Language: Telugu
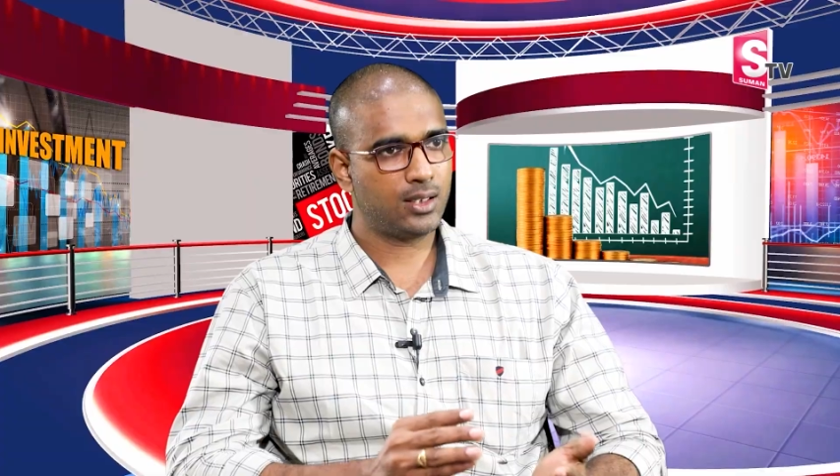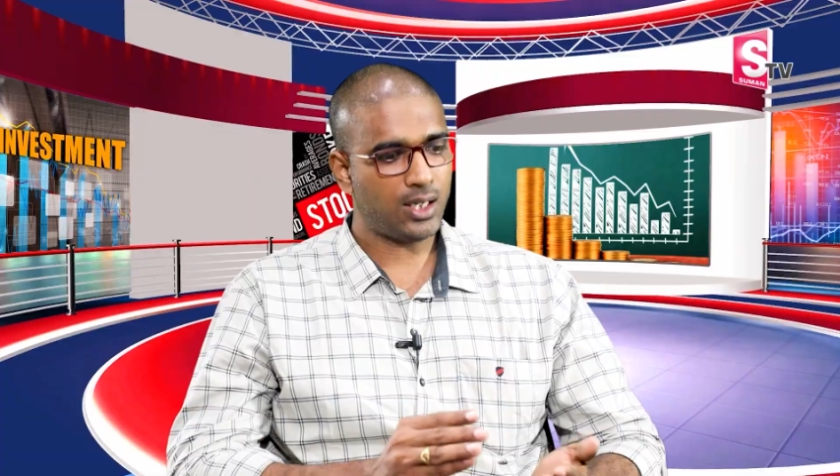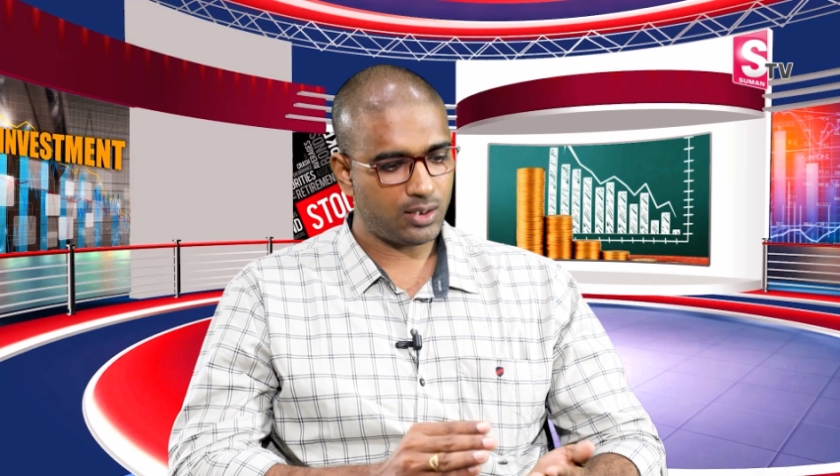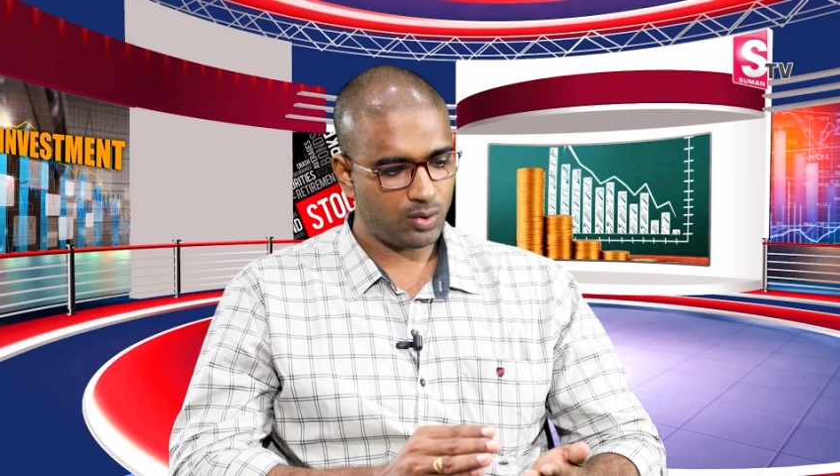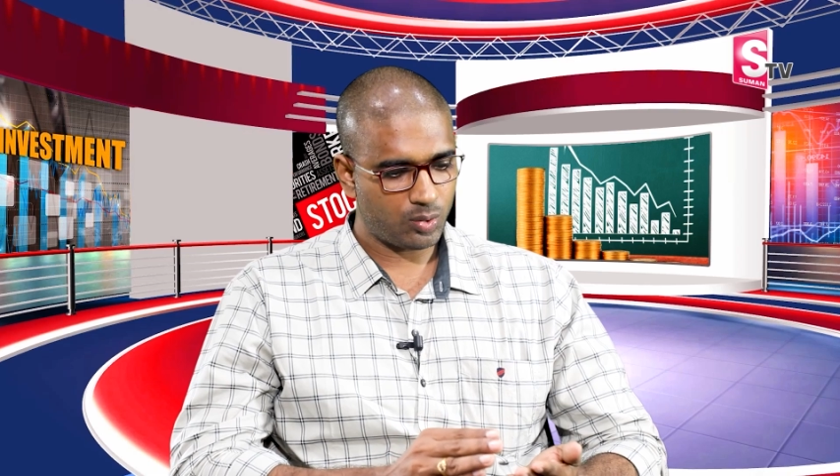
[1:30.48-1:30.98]

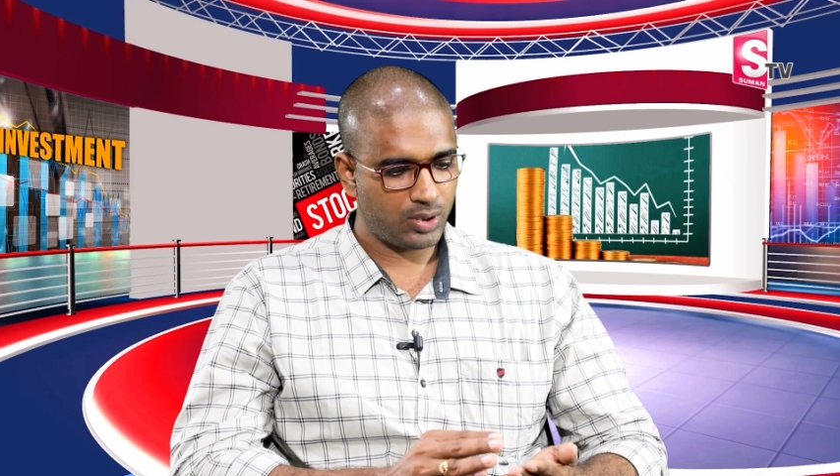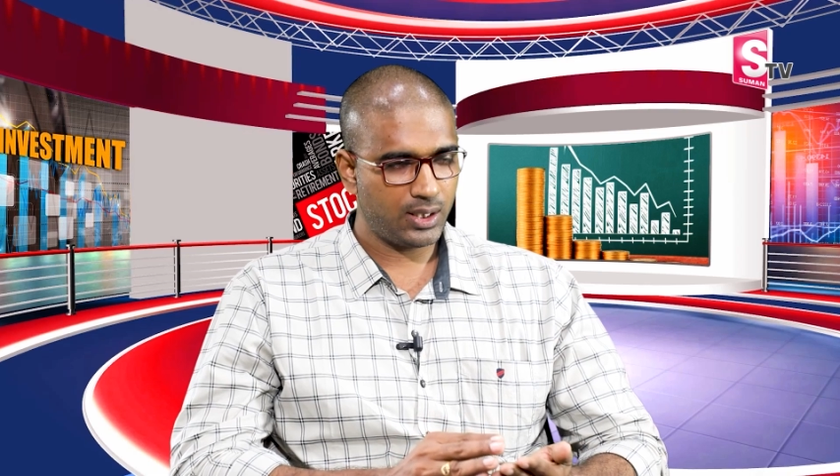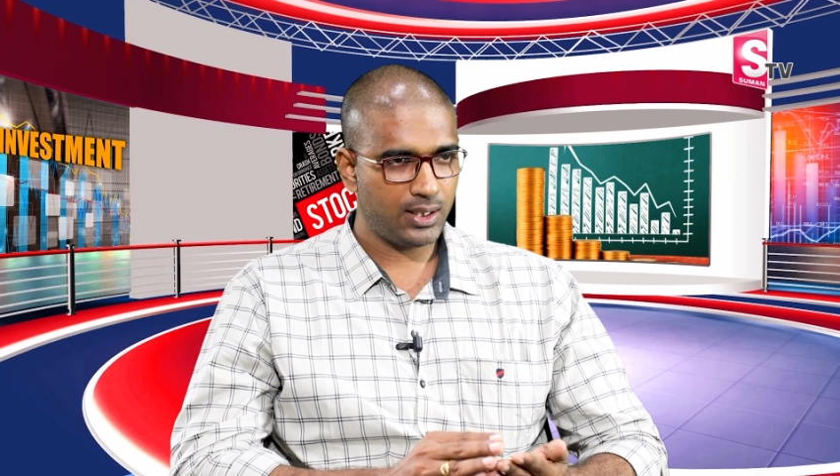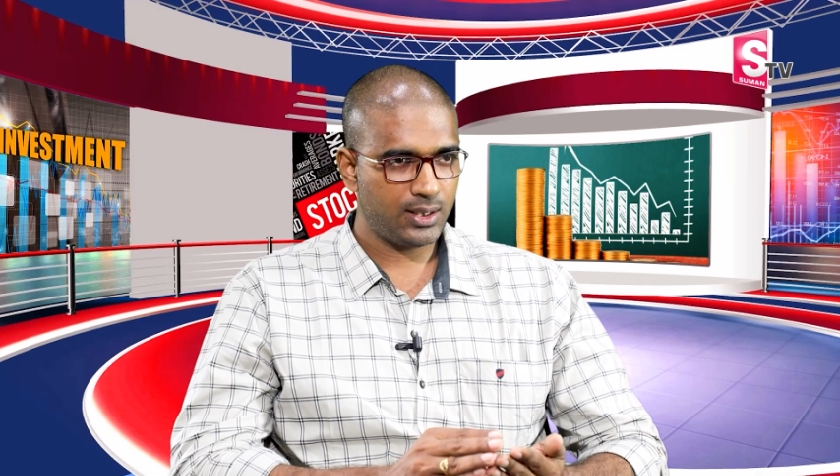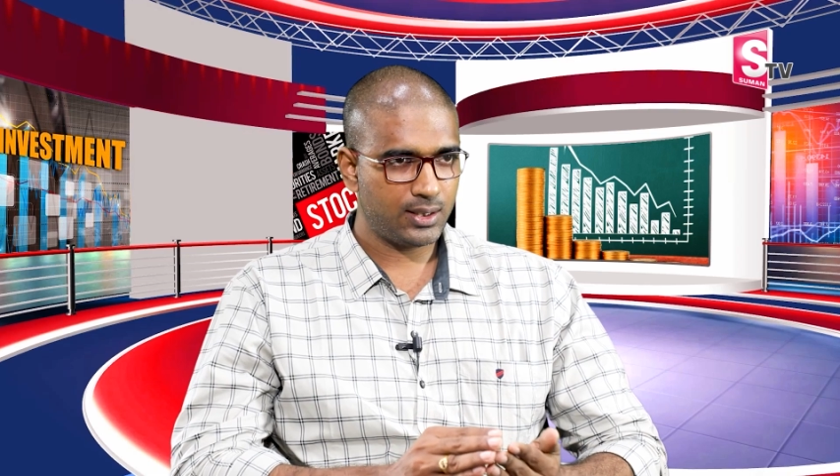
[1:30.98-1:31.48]
దాంట్లో
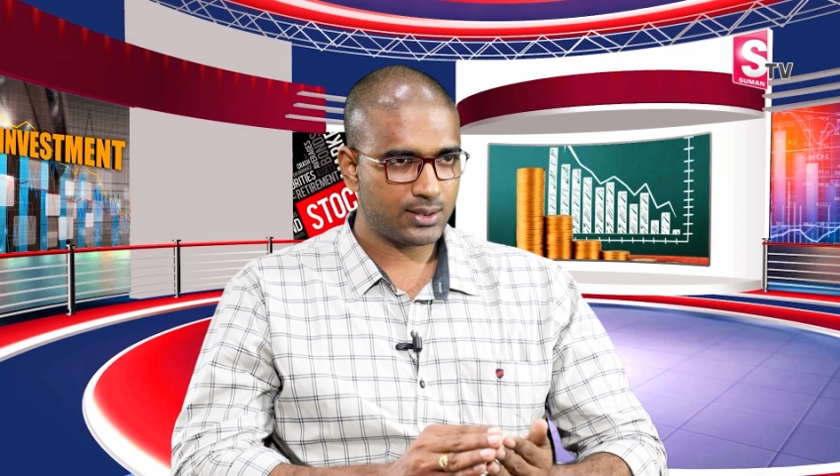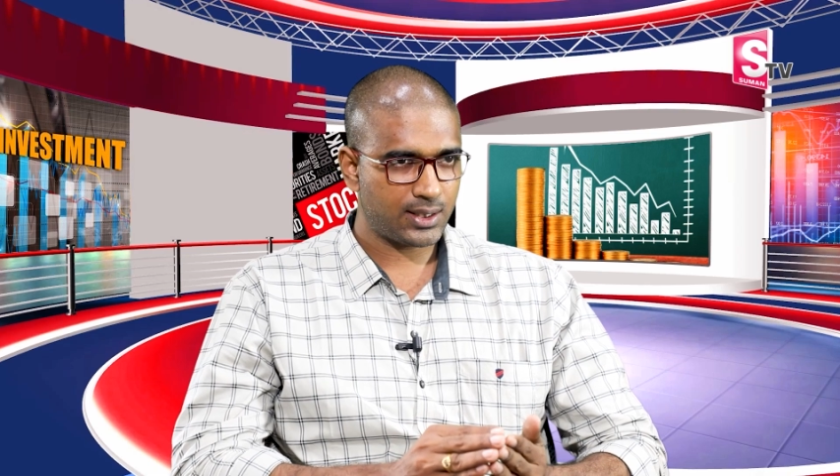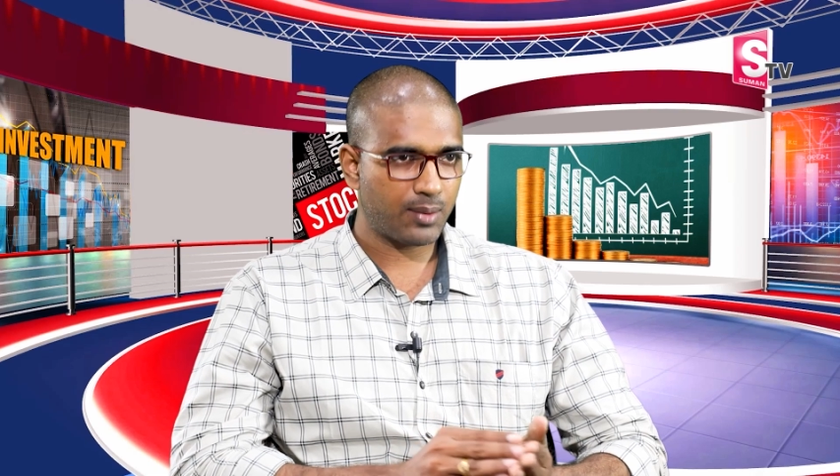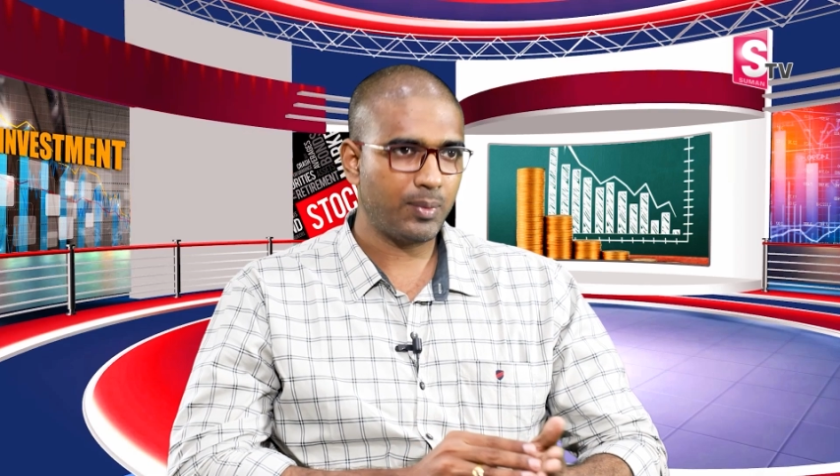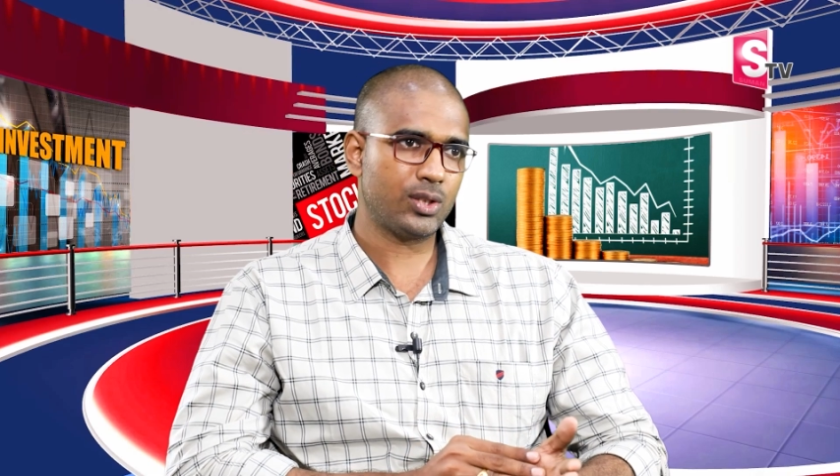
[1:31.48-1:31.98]
కొన్ని
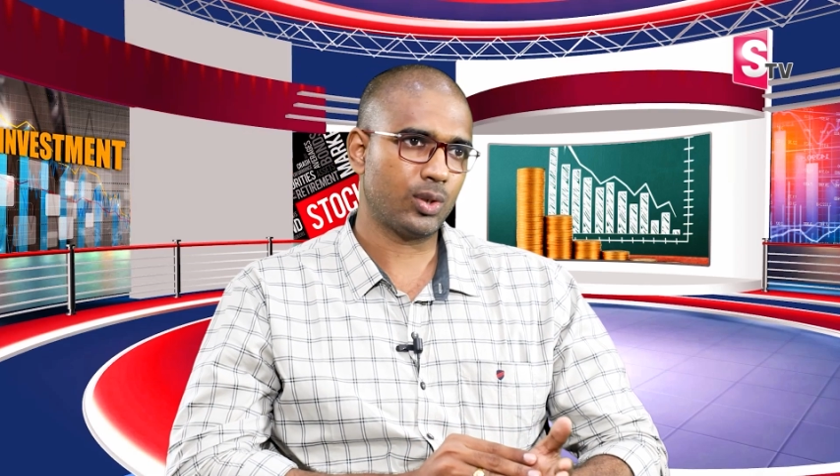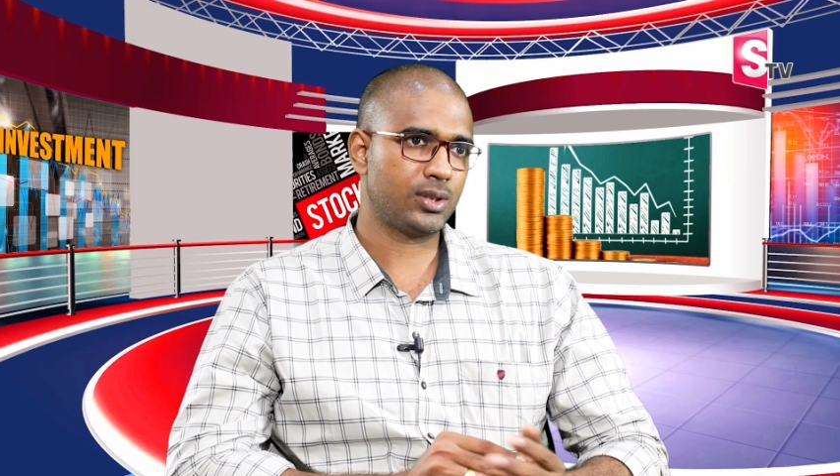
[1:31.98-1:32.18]
సెగ్మెంట్స్